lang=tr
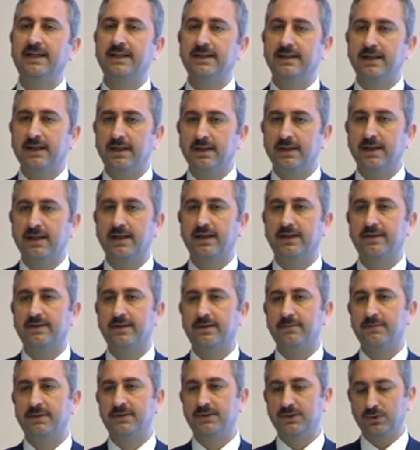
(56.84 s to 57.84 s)
yerinde
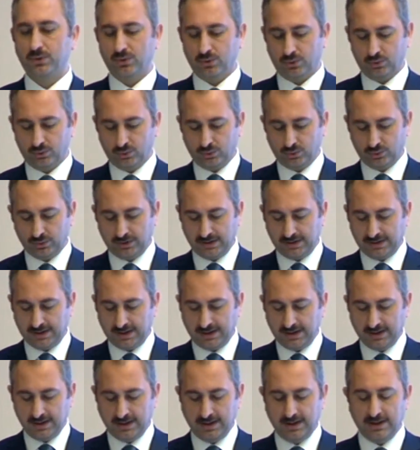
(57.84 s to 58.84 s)
getirilmesi konusunda
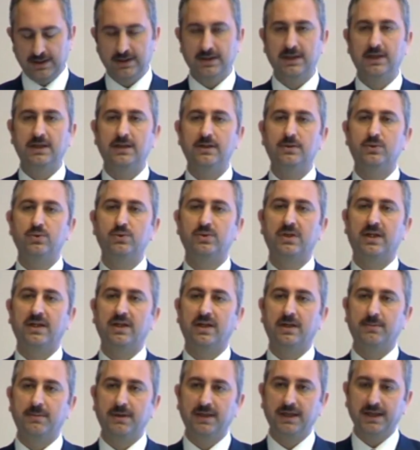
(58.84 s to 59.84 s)
da yeni
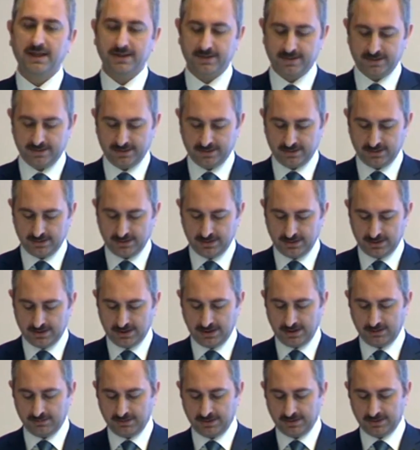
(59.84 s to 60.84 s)
düzenlemeler
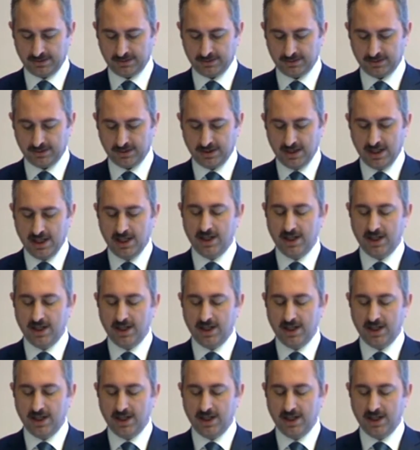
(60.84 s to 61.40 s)
içermektedir.